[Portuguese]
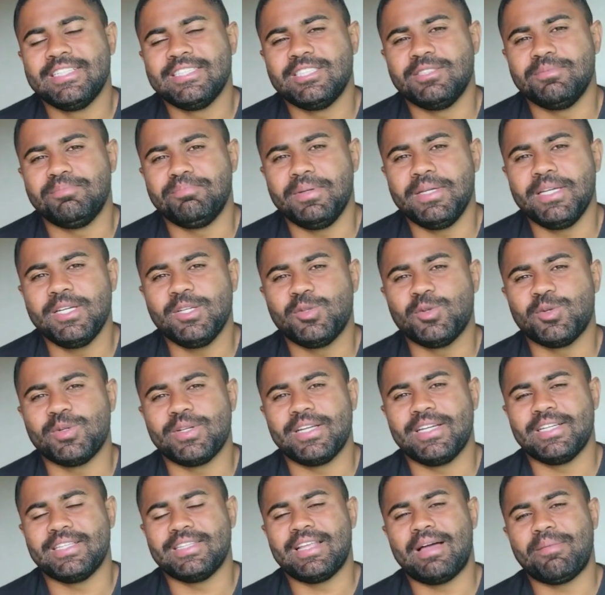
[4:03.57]
de Pedro,
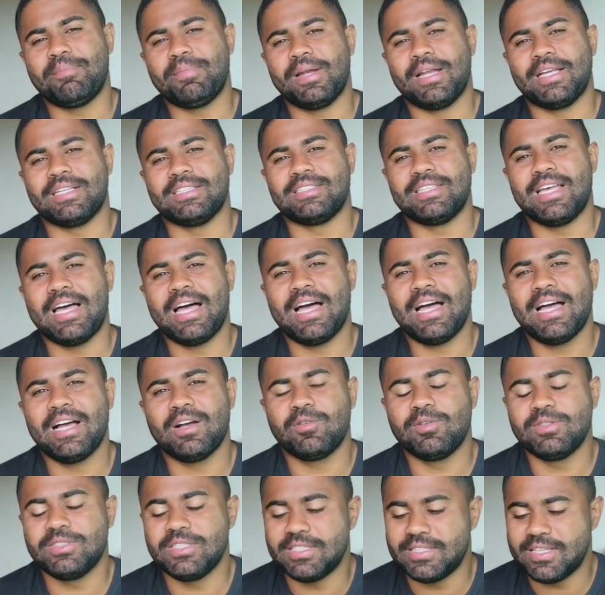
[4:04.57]
né, andar pelas
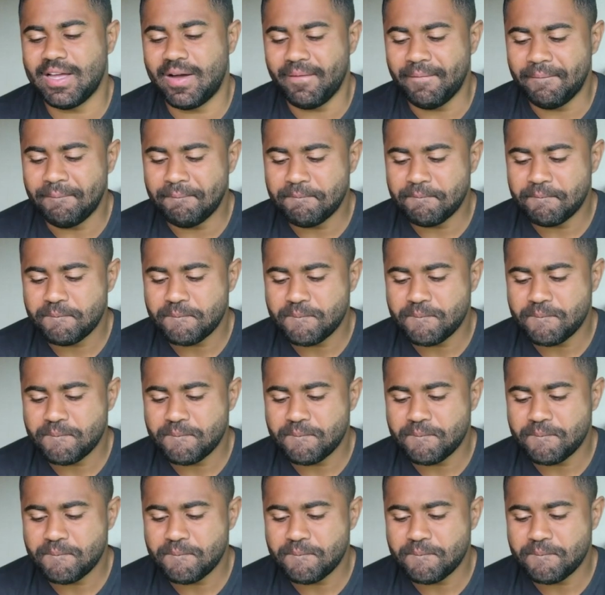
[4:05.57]
águas e tal.